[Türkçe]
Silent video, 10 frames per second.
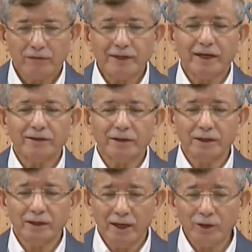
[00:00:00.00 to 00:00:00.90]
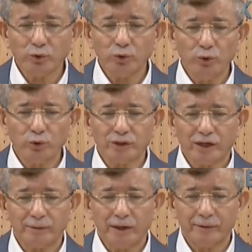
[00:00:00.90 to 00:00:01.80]
ve kendileri her tür lüks
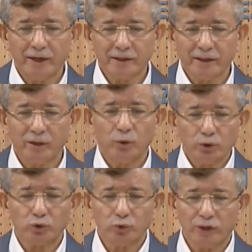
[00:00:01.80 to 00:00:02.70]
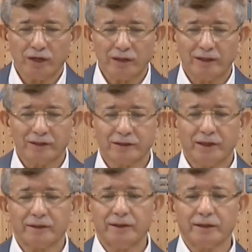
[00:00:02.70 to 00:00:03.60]
arabaya binerken, lüks uçaklarla
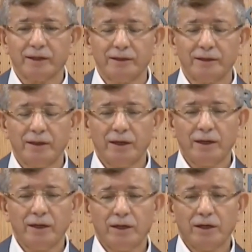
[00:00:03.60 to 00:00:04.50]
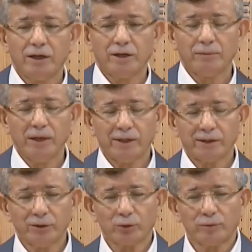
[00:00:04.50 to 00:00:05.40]
seyahat ederken
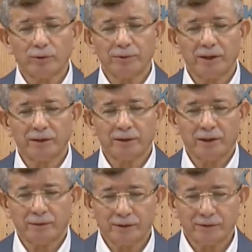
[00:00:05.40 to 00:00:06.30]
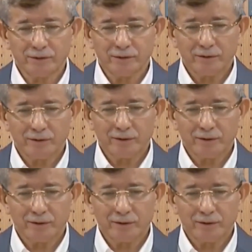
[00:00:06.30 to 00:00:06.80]
milletin otomobillerinden almaktır.